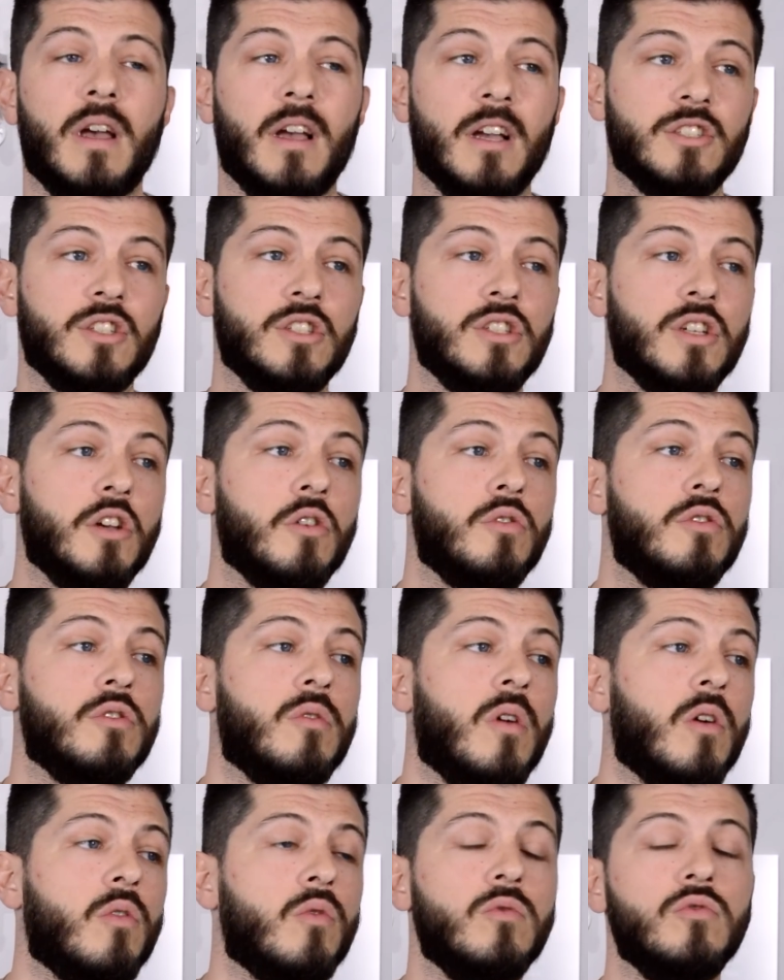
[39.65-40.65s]
A gente
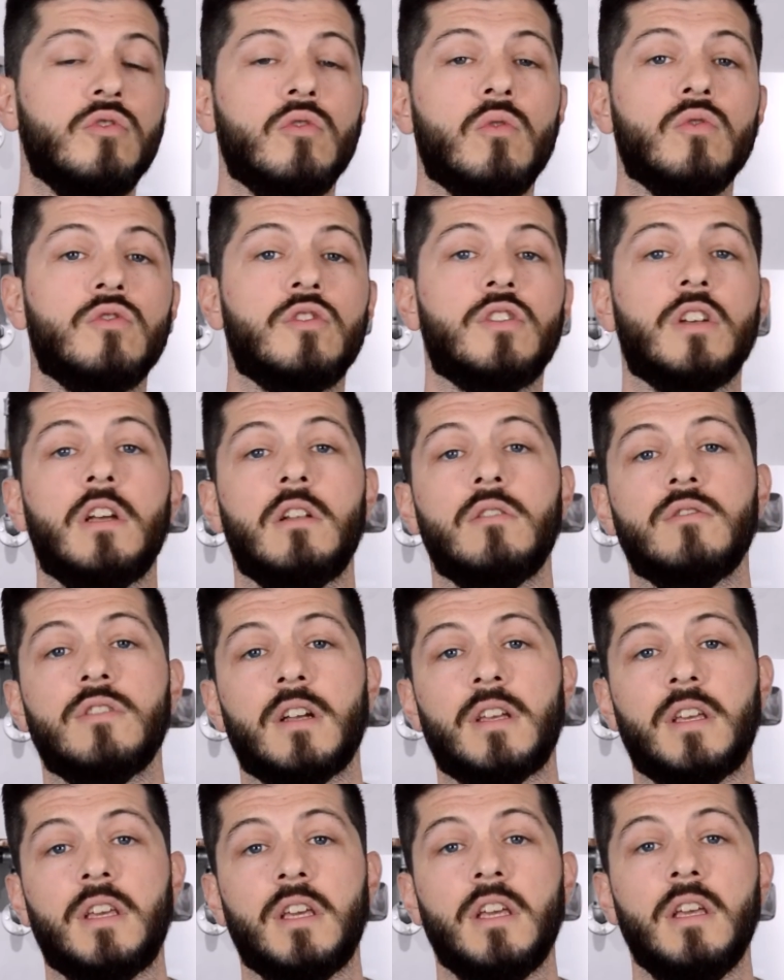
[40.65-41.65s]
reuniu alguns conselhos
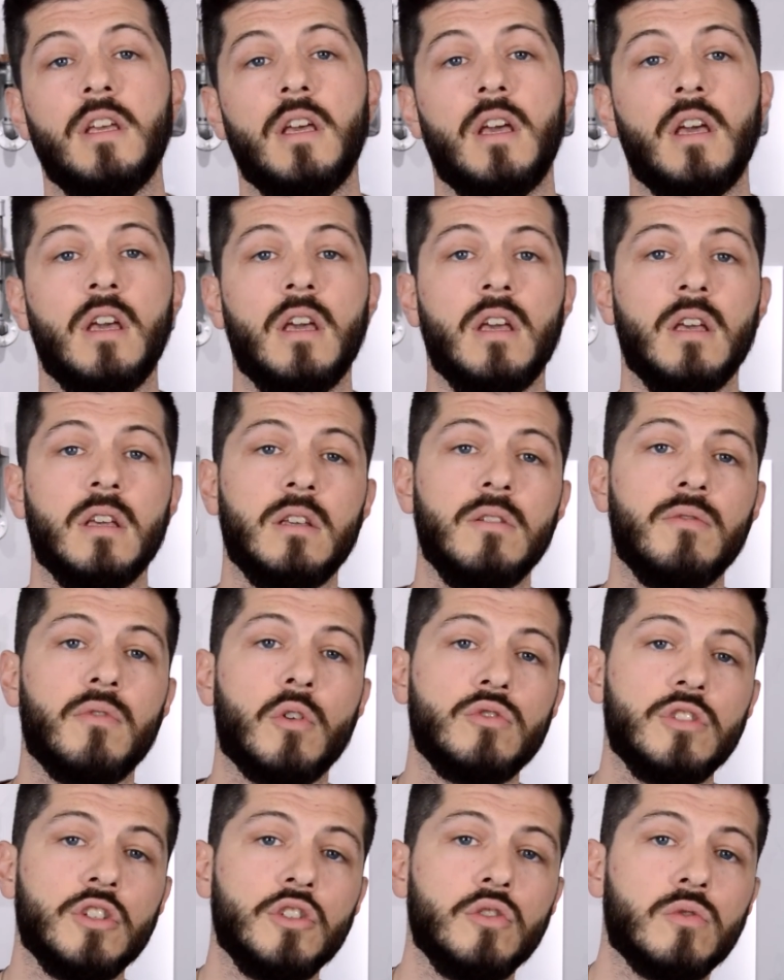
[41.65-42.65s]
aqui que
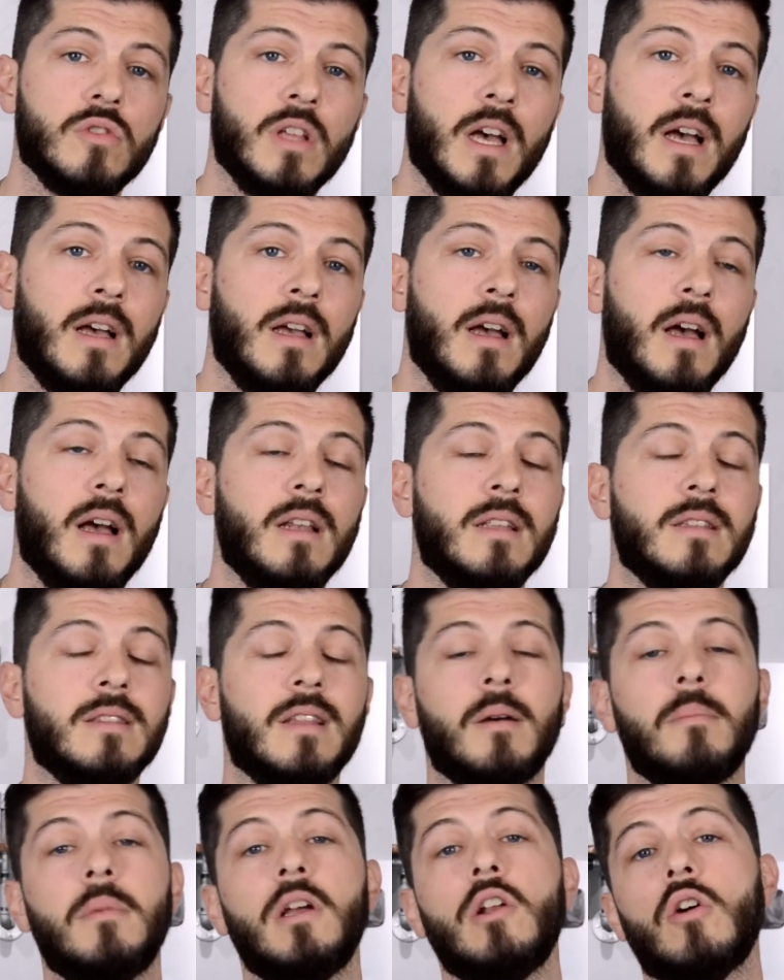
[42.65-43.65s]
vão te ajudar a
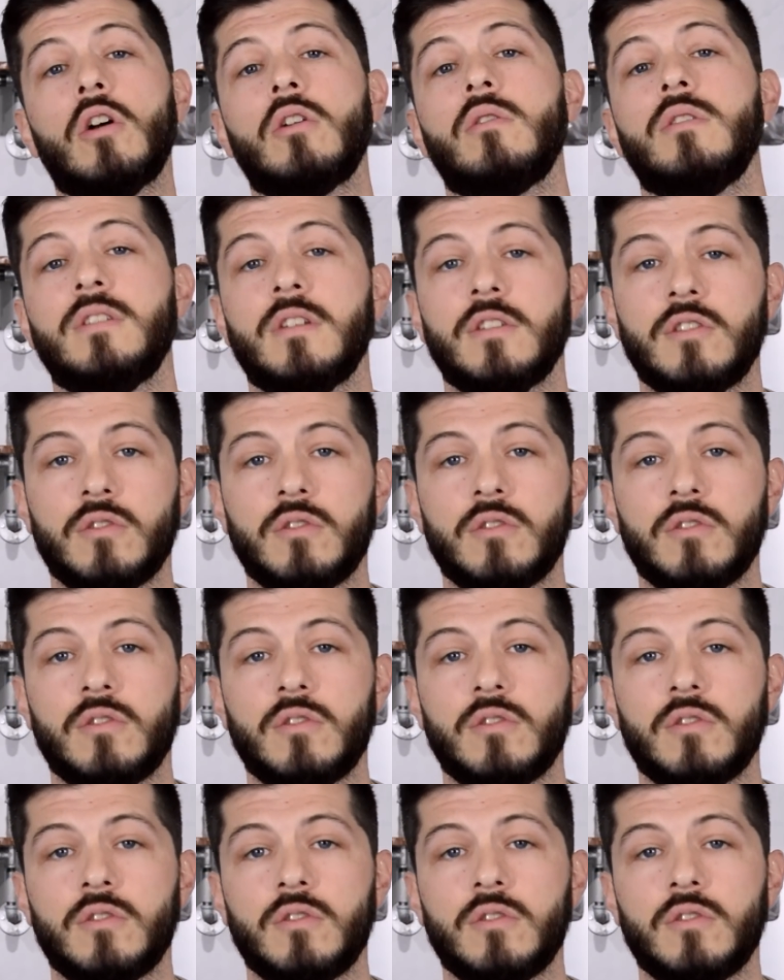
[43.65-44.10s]
lidar melhor com essa